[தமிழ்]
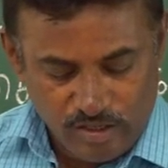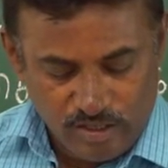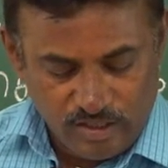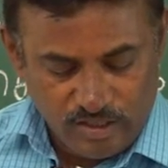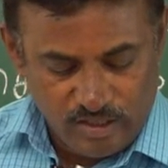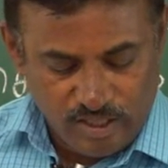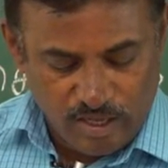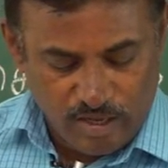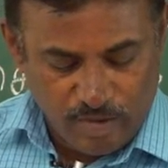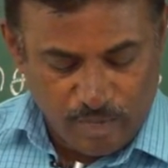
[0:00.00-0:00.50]

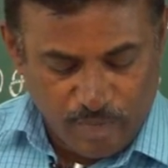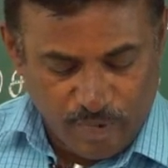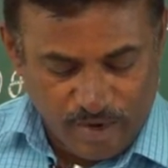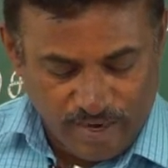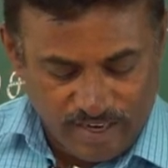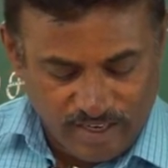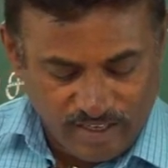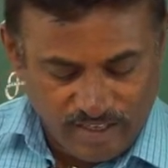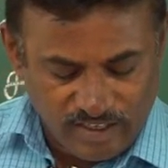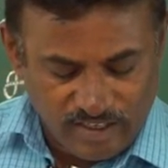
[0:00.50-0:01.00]
இந்த
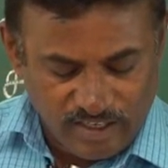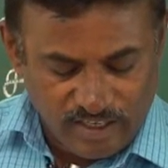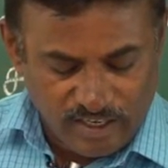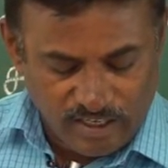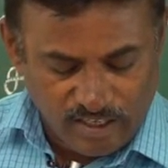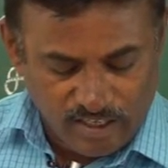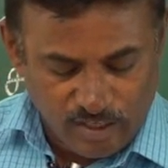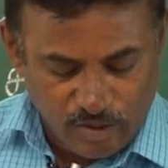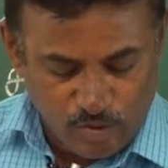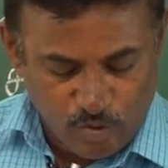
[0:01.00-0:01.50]
பயன்
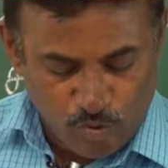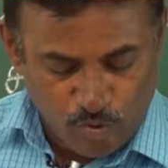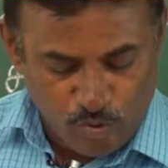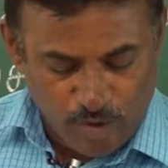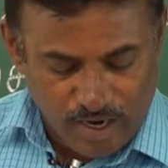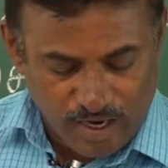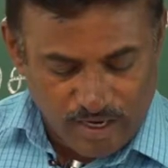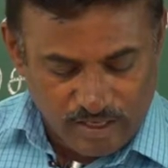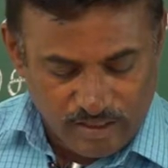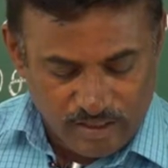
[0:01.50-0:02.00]
இலக்கிய
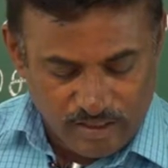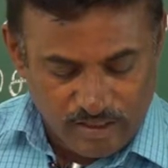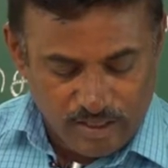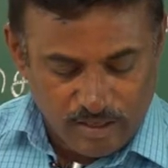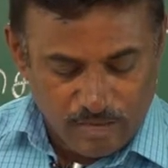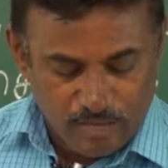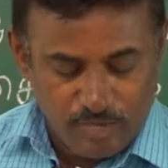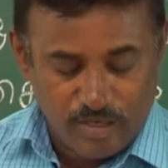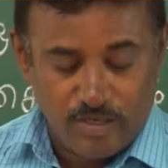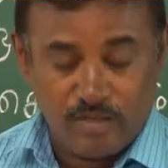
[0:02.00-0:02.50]
உருவாக்கத்தில்
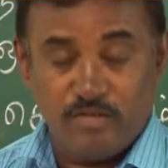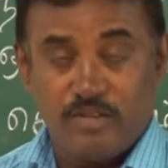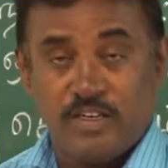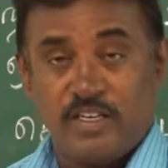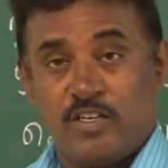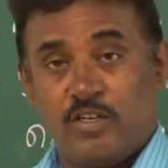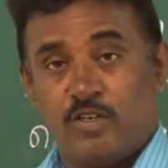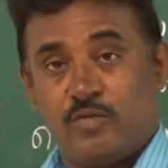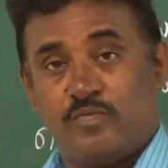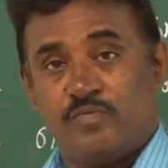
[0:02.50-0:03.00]
இடம்பெற
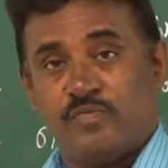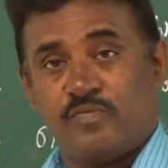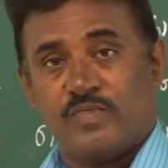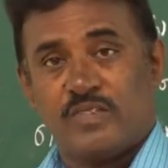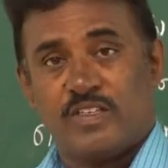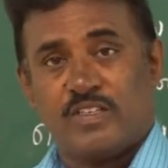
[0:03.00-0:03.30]
வேண்டும்